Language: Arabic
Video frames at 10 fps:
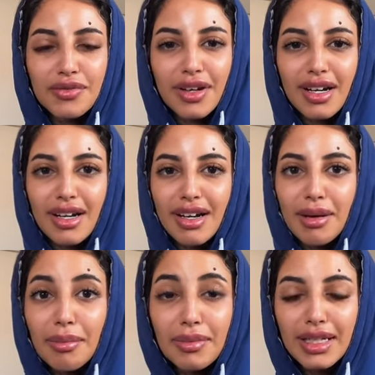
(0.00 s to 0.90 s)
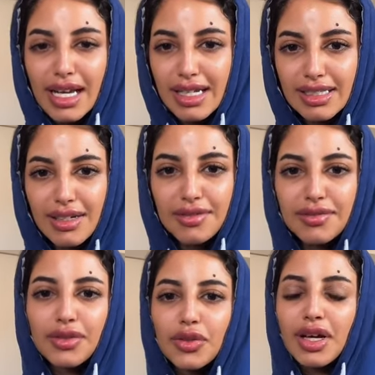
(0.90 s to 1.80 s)
فللأسف
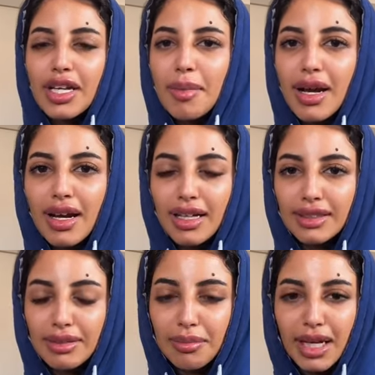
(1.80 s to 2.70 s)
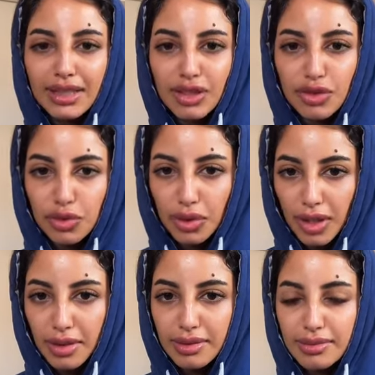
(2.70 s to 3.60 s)
أنه أنا ما حط ما عندي صورة